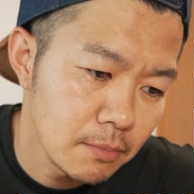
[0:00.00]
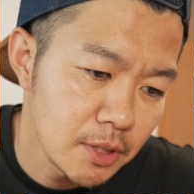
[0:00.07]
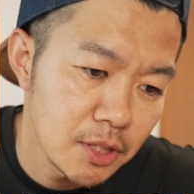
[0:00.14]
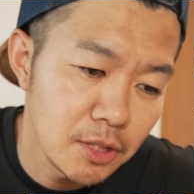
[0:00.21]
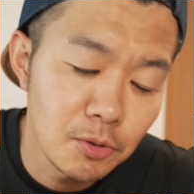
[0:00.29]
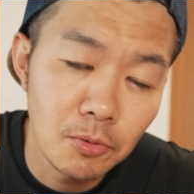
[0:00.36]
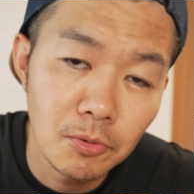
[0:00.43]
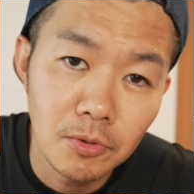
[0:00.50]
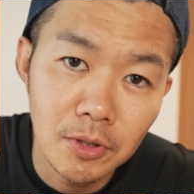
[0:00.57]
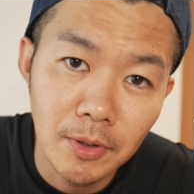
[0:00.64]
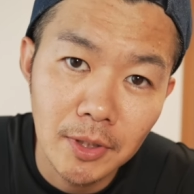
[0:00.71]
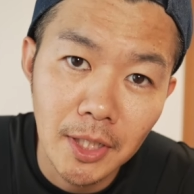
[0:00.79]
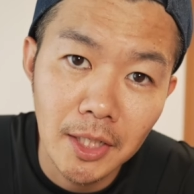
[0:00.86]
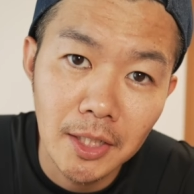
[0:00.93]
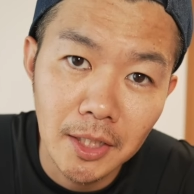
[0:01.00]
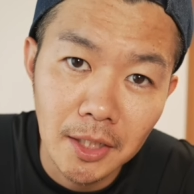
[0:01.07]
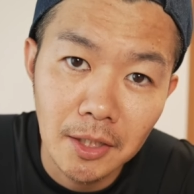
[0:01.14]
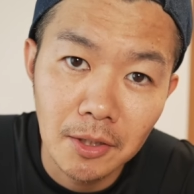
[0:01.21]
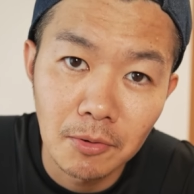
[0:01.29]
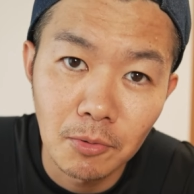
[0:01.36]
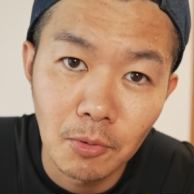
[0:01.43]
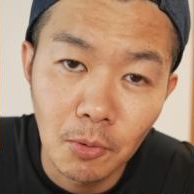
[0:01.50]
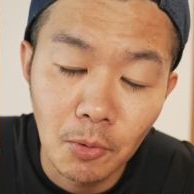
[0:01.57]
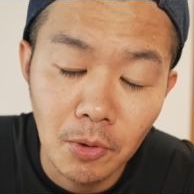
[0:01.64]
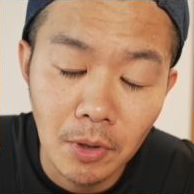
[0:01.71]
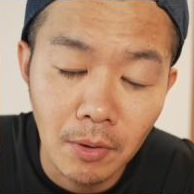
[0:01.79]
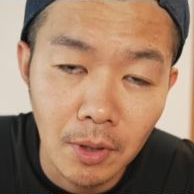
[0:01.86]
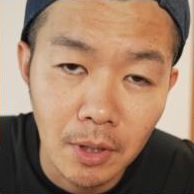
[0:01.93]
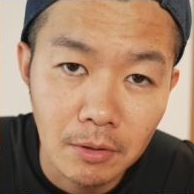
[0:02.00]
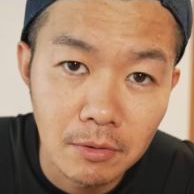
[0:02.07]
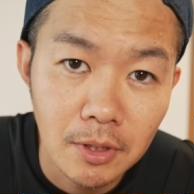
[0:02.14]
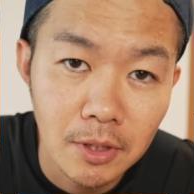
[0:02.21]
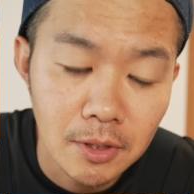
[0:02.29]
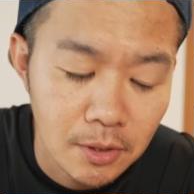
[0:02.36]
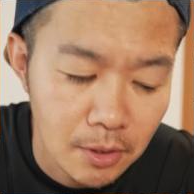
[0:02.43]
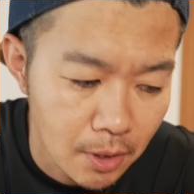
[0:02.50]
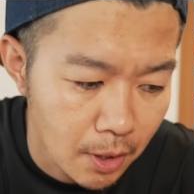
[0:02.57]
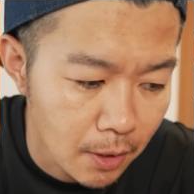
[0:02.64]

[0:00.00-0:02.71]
しそうにはないなっていうところではあるんです